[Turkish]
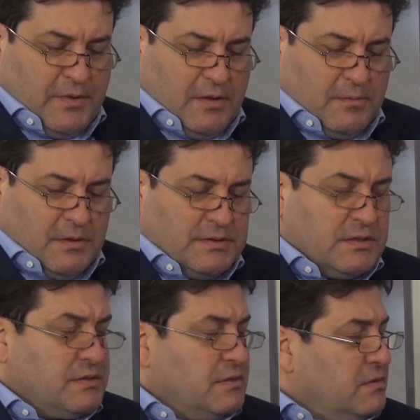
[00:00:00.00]

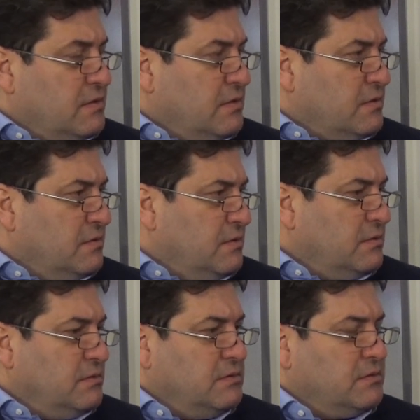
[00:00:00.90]
Fenerbahçe Kızıldız
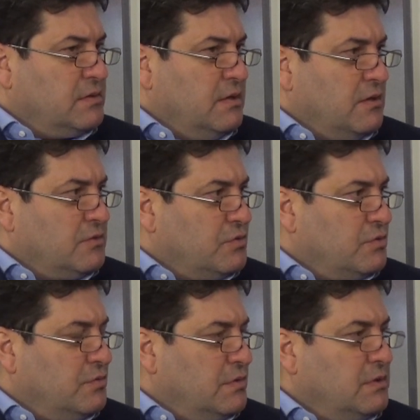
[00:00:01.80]
karşısında e, kağıt
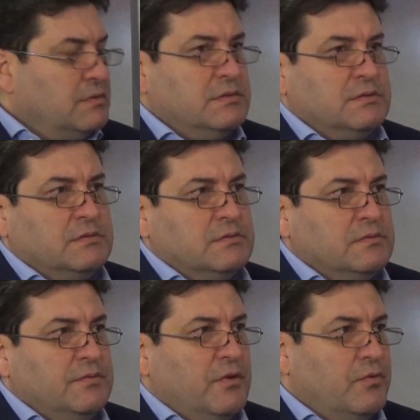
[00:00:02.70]
üstünde
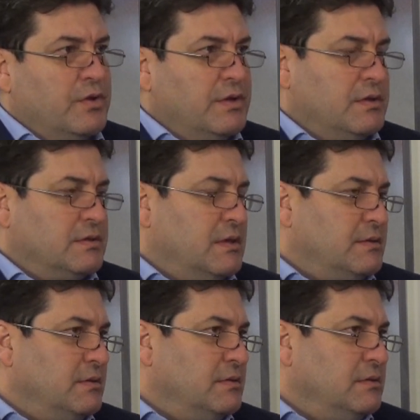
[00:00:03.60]
e, favoriydi.
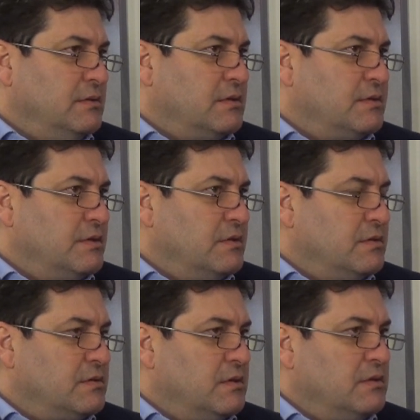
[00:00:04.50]
Zaten e,
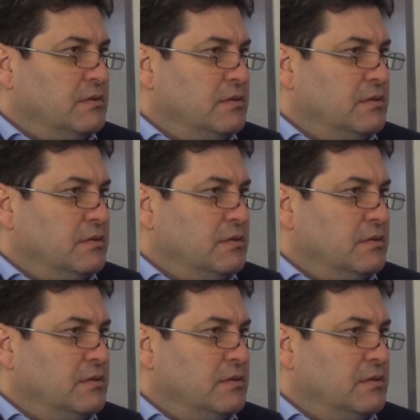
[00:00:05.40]
Kızıldız'da